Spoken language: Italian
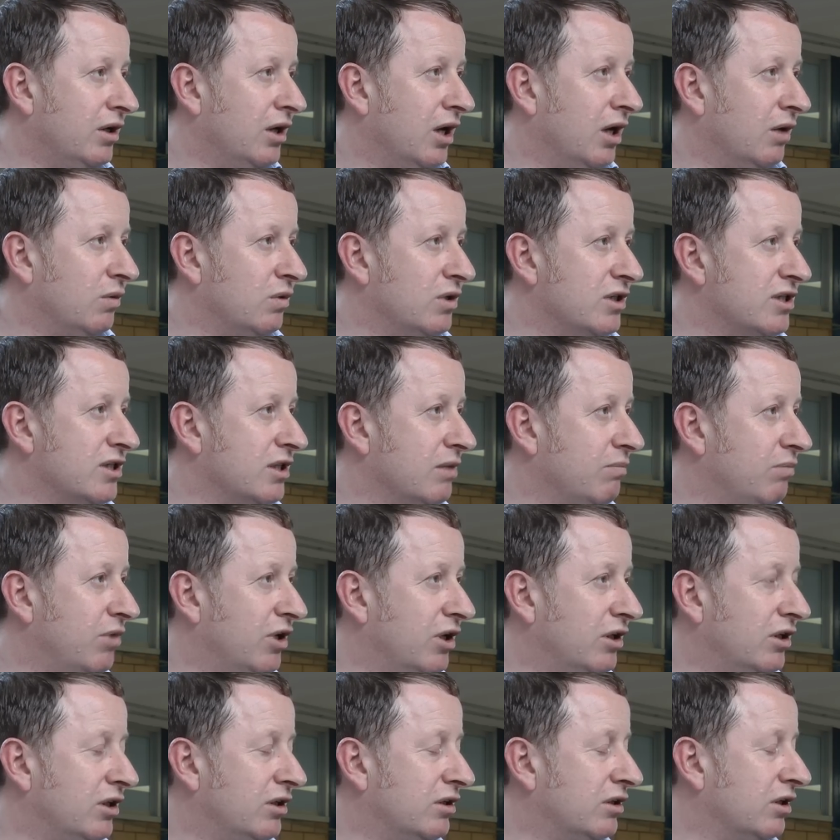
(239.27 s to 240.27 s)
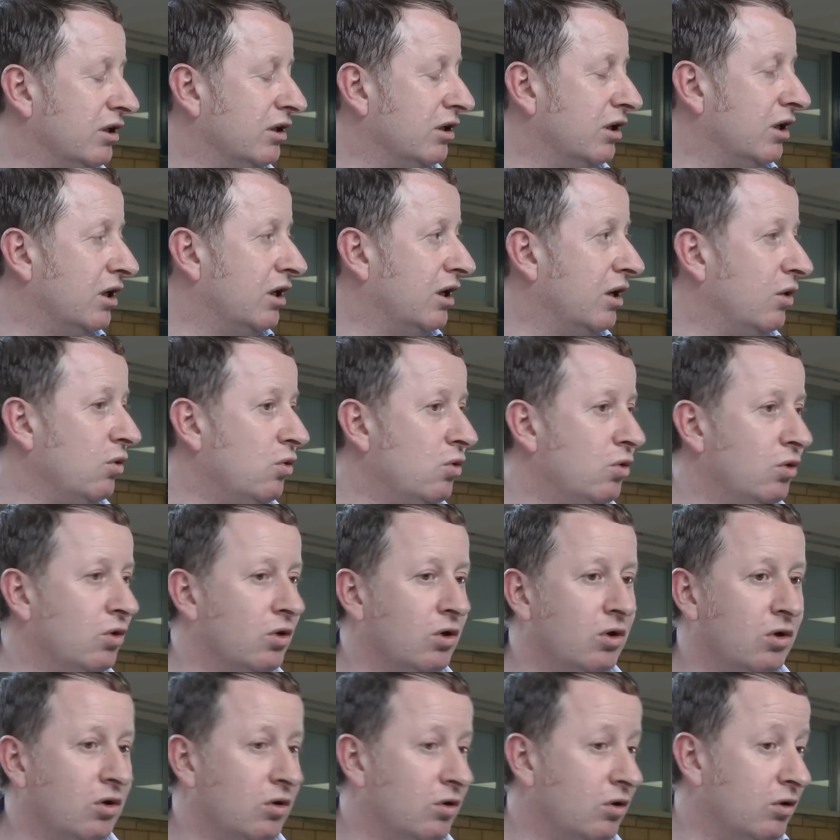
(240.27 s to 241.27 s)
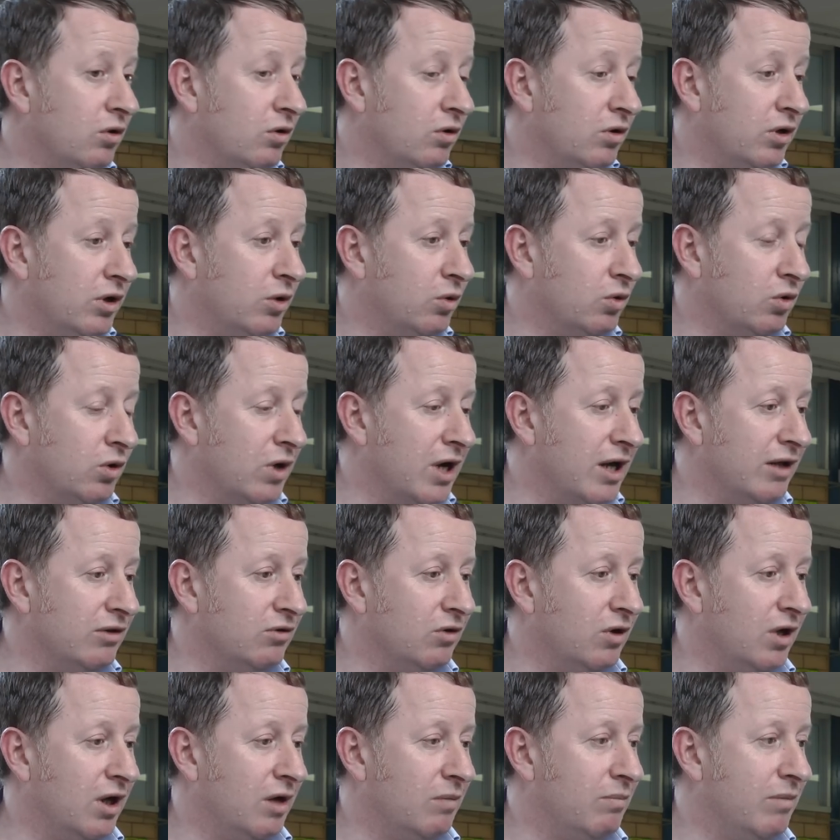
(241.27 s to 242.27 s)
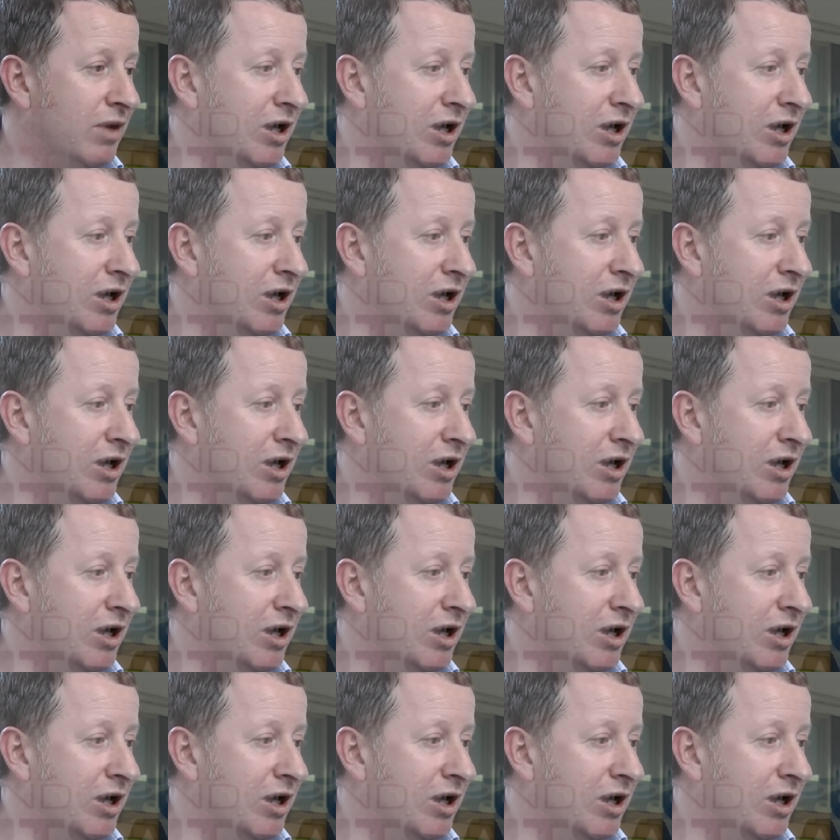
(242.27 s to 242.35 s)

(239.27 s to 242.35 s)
a questa benedetta da uno e onorandola al